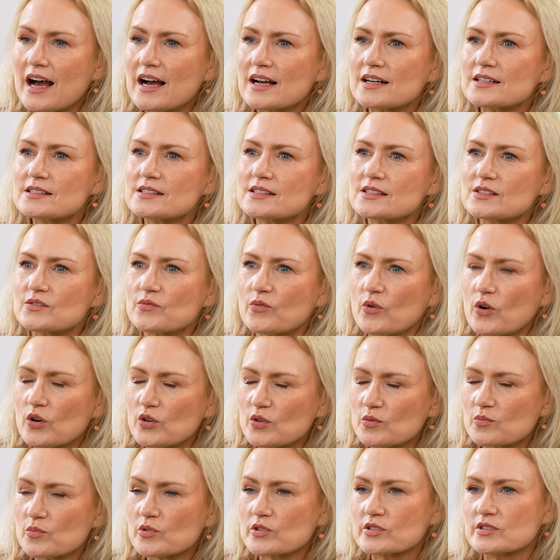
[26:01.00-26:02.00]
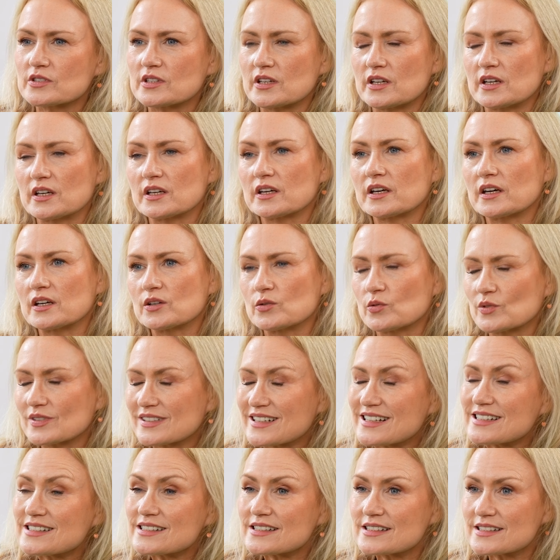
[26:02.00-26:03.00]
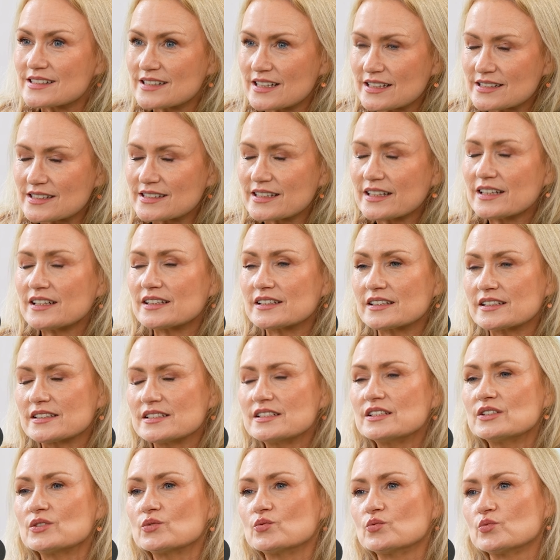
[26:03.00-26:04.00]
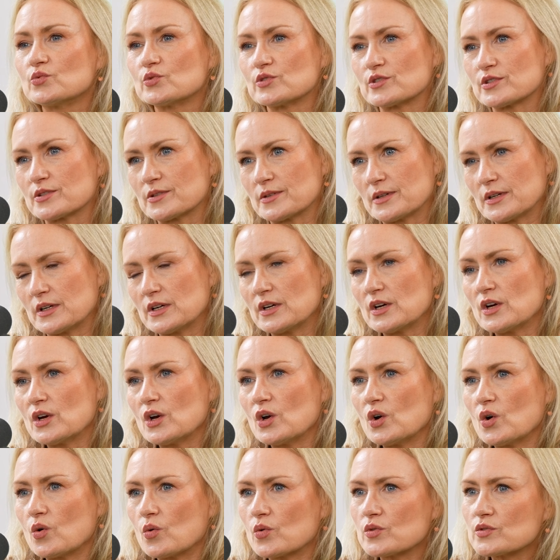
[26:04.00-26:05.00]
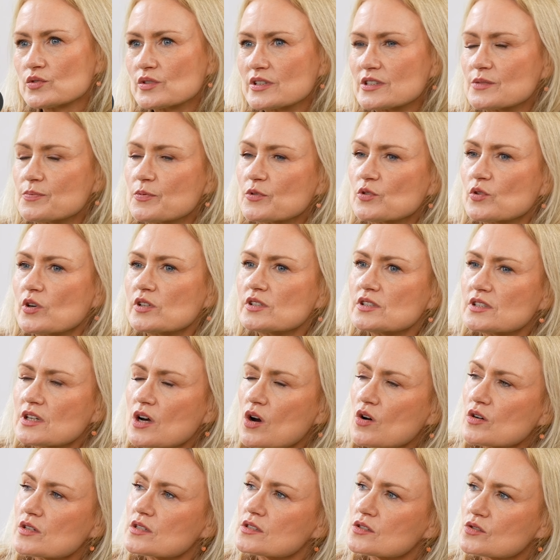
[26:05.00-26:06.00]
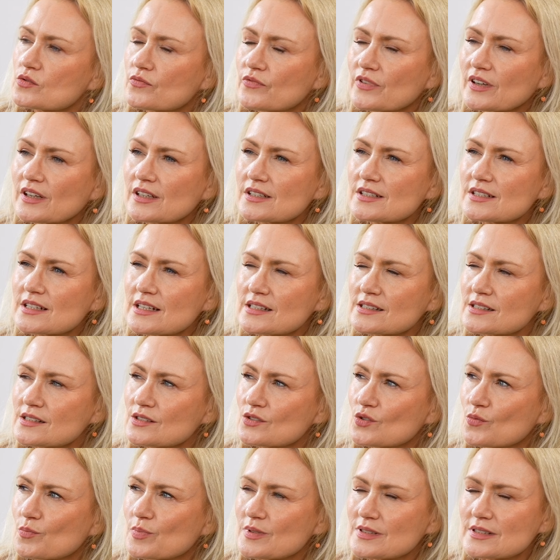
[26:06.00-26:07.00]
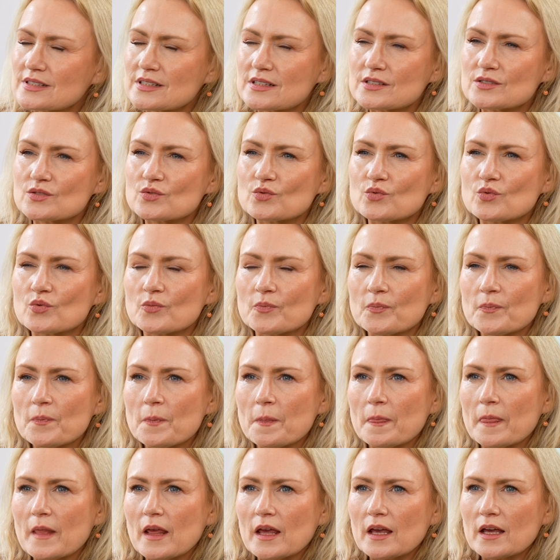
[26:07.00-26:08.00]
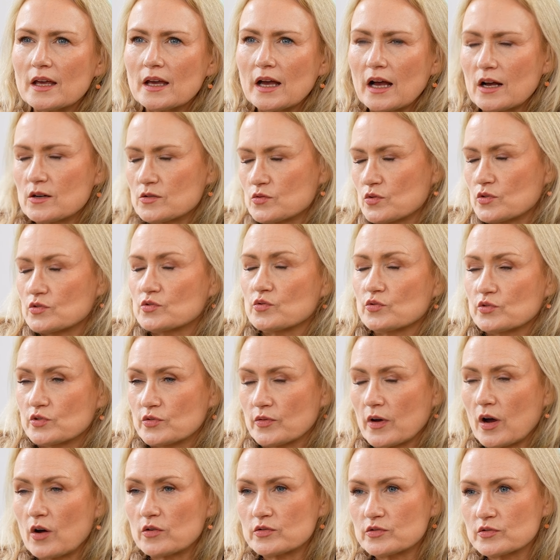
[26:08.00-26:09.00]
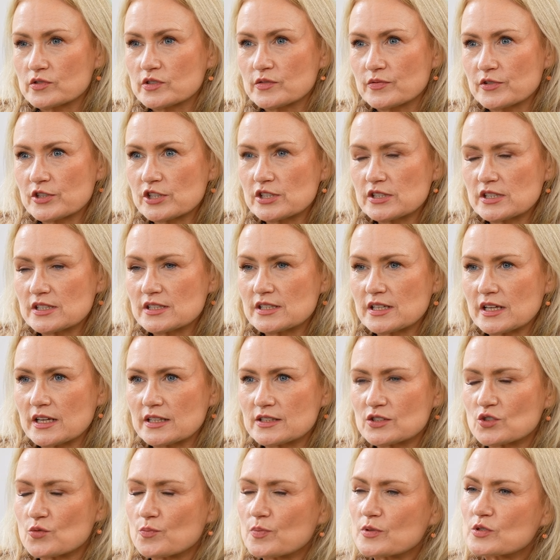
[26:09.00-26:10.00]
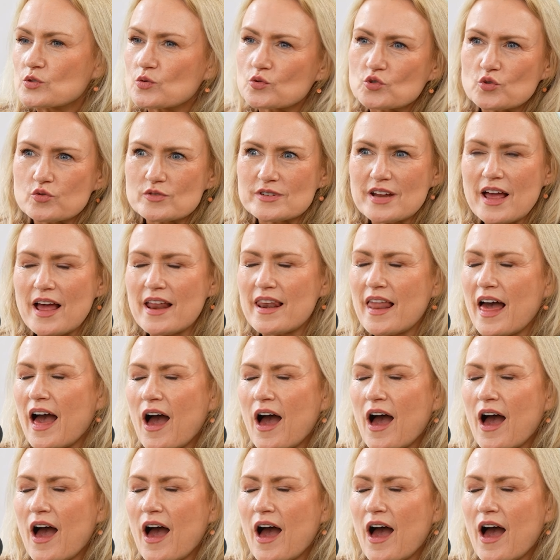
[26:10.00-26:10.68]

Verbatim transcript: angstvolle Mustererkennung. Das ist tatsächlich nicht gut. Und das bedeutet auch, dass du währenddessen, du bist dann so, auch so, auch so zwischen den Dates, du bist so total